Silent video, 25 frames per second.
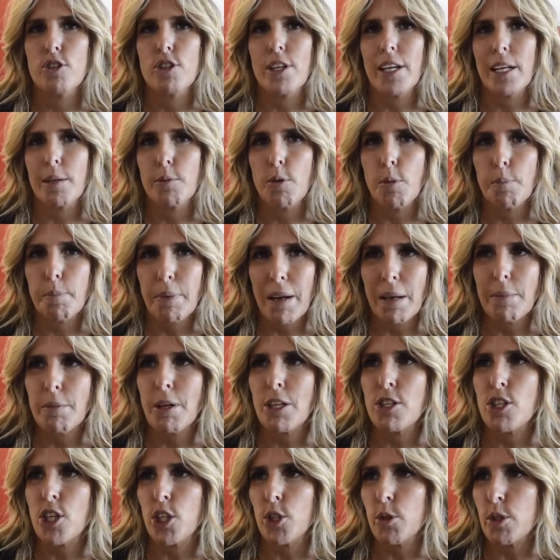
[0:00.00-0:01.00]
daremo un premio
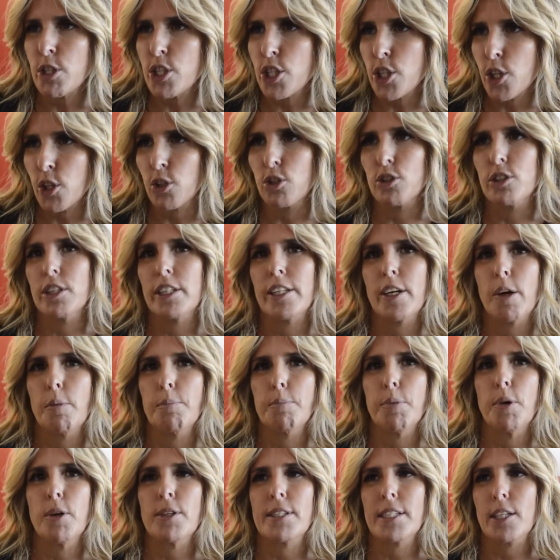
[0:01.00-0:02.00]
a Gianluigi Rondi che è un
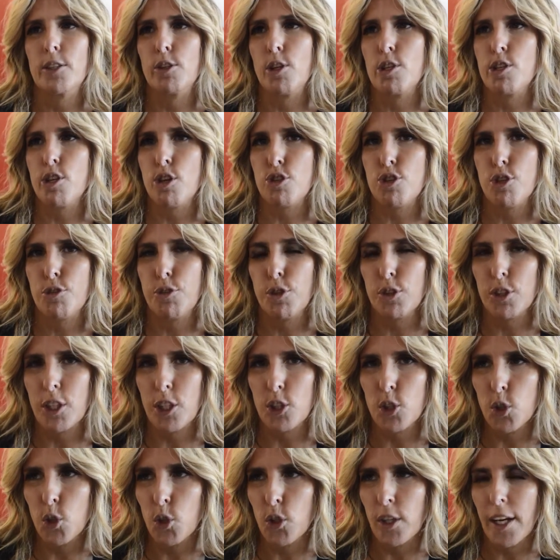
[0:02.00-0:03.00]
po' stato il socio
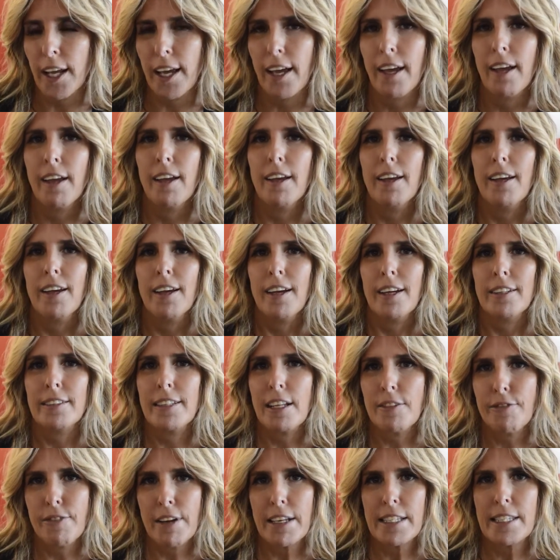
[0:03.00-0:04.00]
fondatore
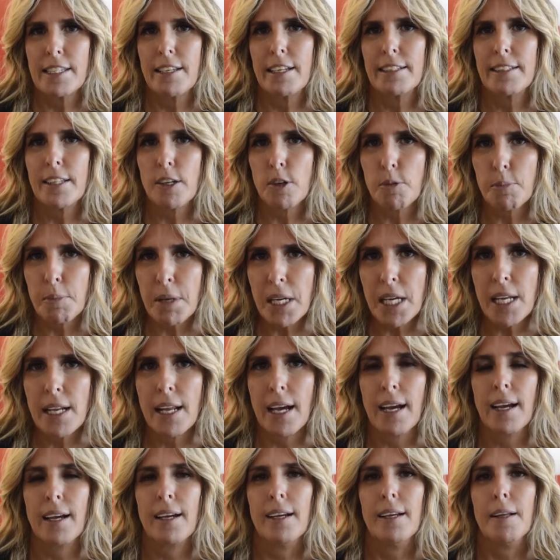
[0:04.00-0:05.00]
del Festival di
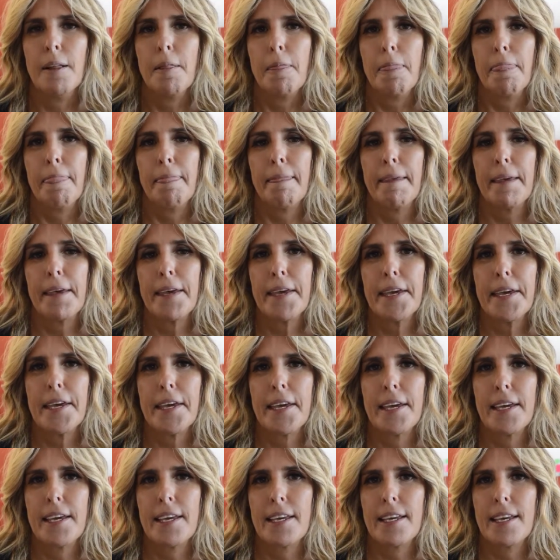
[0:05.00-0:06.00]
Taormina
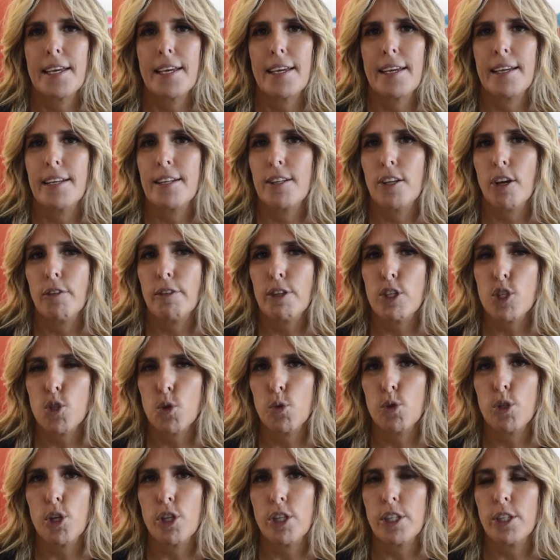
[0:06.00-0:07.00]
e il 9
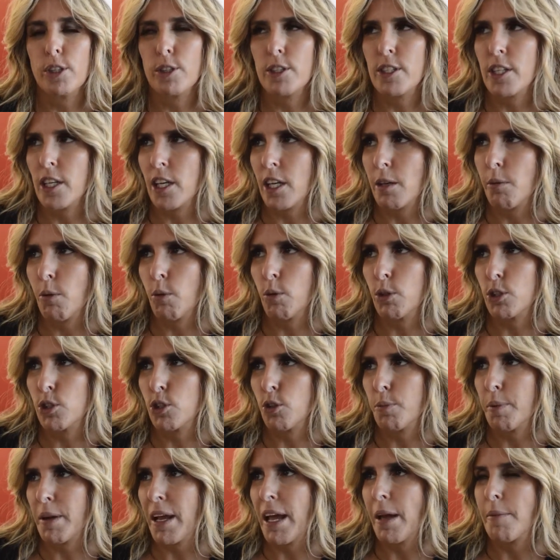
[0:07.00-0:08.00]
giugno gli consegneremo
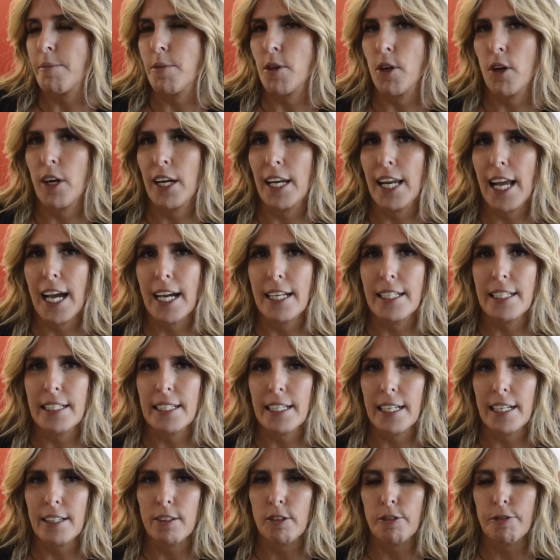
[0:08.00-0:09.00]
questo premio
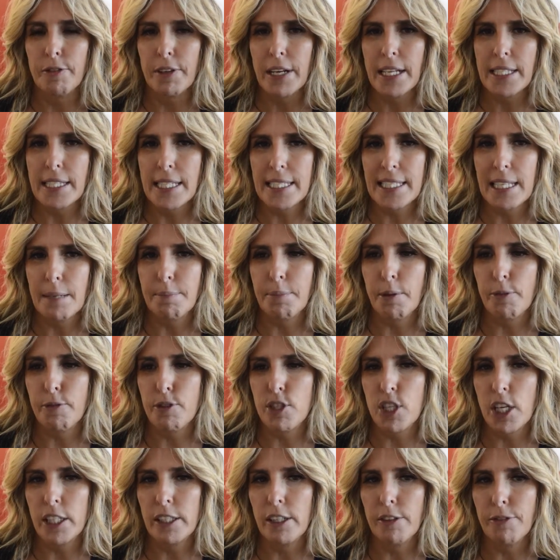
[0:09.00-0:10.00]
all'ANICA, alla conferenza stampa
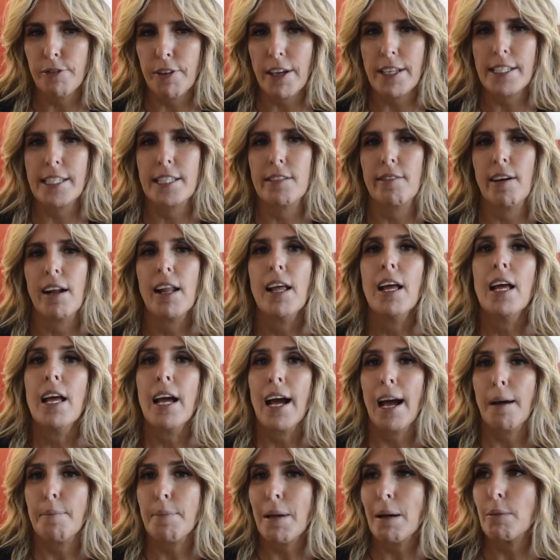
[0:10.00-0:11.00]
ufficiale del festival.
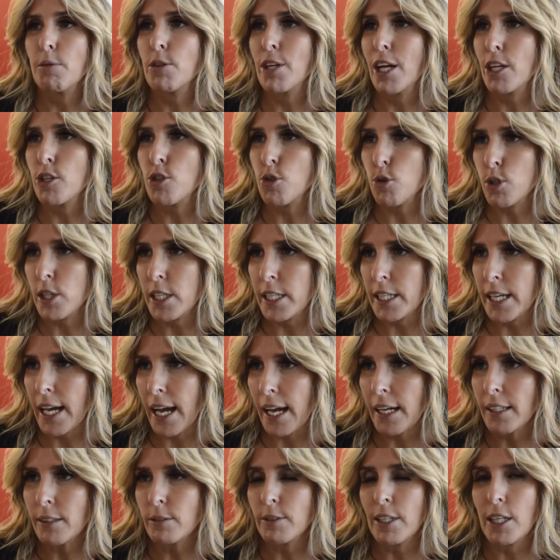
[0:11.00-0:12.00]
Abbiamo una
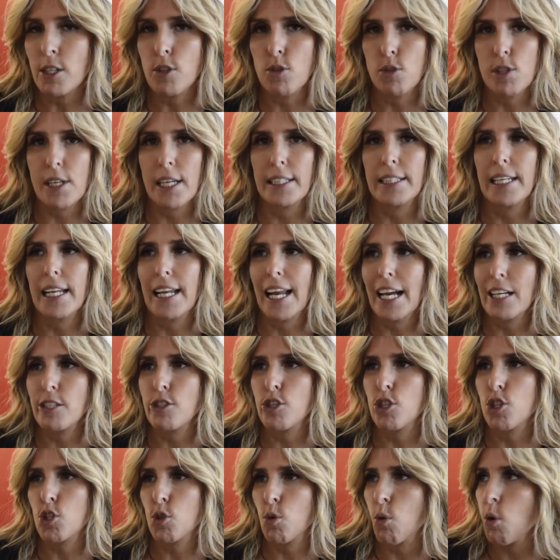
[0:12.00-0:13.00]
giuria, una giuria
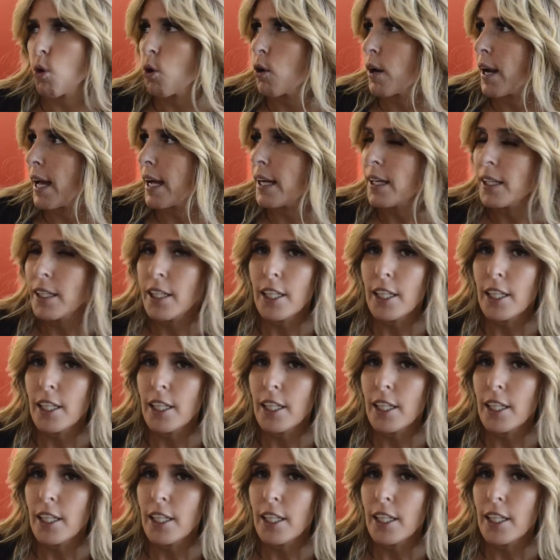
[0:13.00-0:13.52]
dell'Agi Scuola,